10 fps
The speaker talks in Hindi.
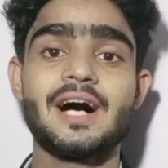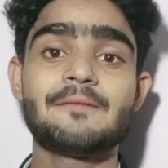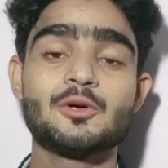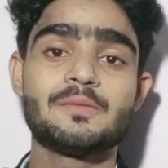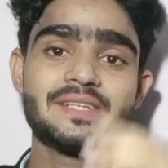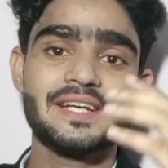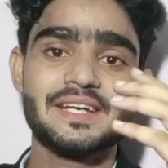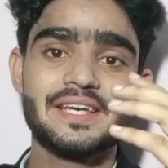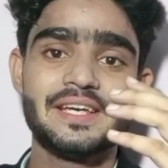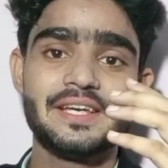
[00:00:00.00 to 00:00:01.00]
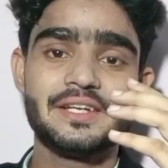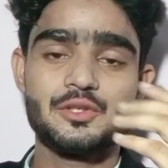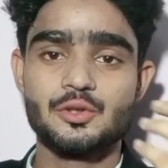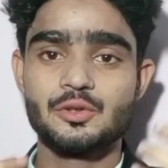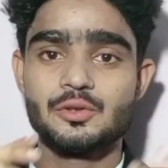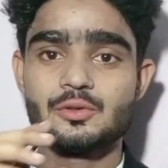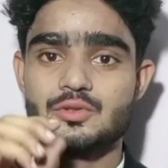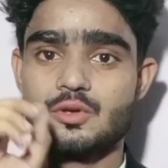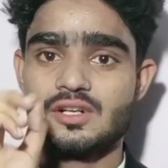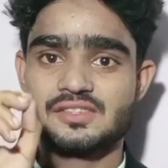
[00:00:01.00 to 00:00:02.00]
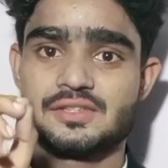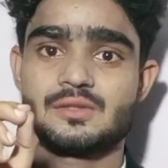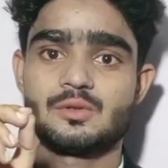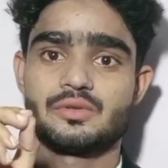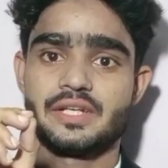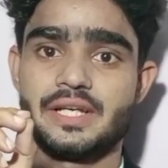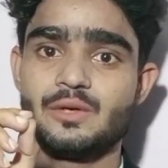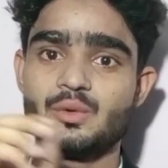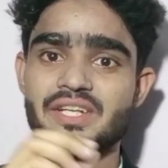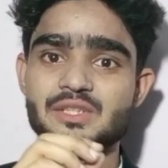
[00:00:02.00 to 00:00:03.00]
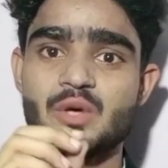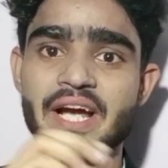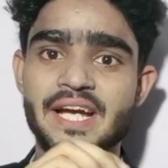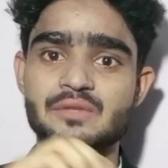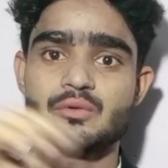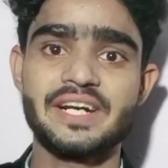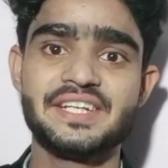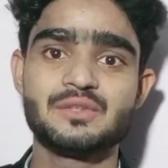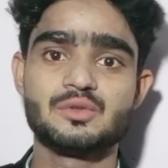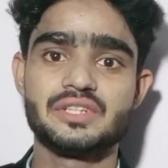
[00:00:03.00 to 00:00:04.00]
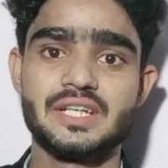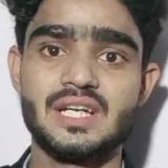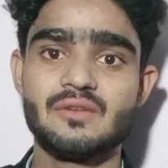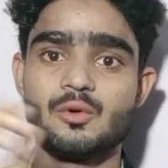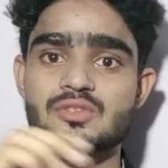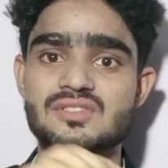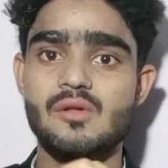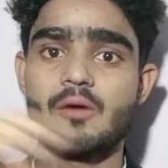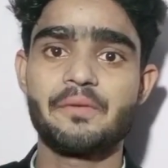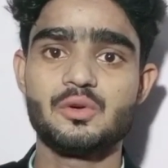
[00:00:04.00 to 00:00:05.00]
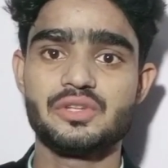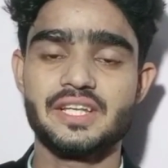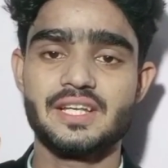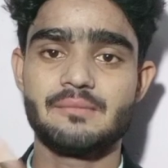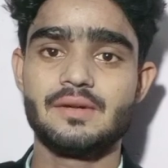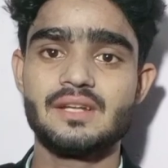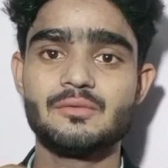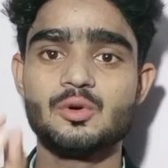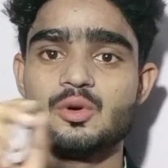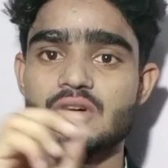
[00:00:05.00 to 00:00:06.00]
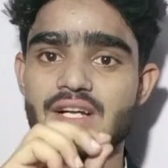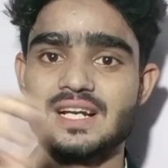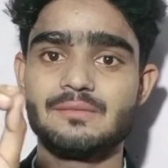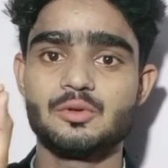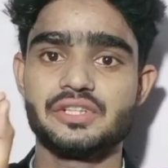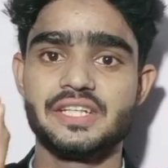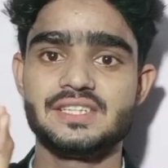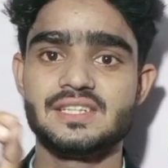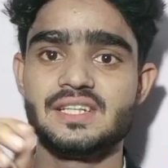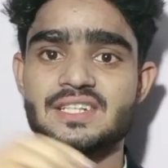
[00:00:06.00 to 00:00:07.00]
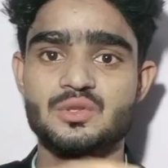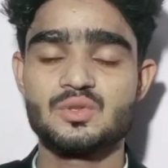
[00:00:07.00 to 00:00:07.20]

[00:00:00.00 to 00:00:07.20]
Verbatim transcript: आपको पता है कि जो डॉक्टर होते हैं उनकी जो हैंड राइटिंग होती है वो स्लॉपी होती है मतलब वो ख़राब होती है जल्दी किसी